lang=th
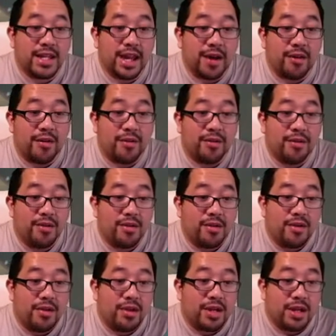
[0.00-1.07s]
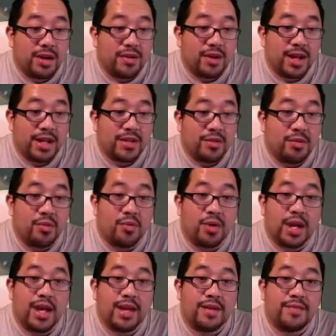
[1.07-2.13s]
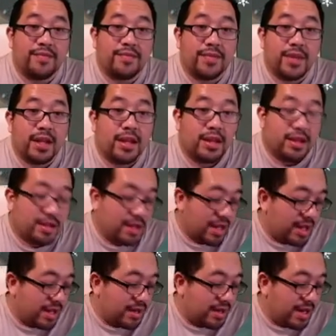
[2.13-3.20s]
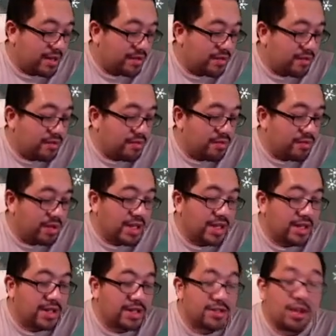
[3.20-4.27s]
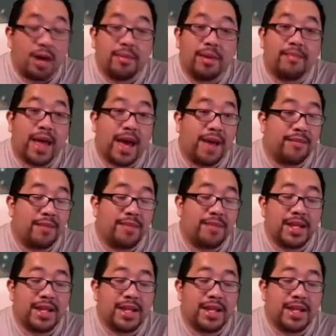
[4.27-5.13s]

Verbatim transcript: ยว หรือว่าเล่นคู่นะฮะเล่นคู่ อันนี้คือตอบคำถามครับเป็น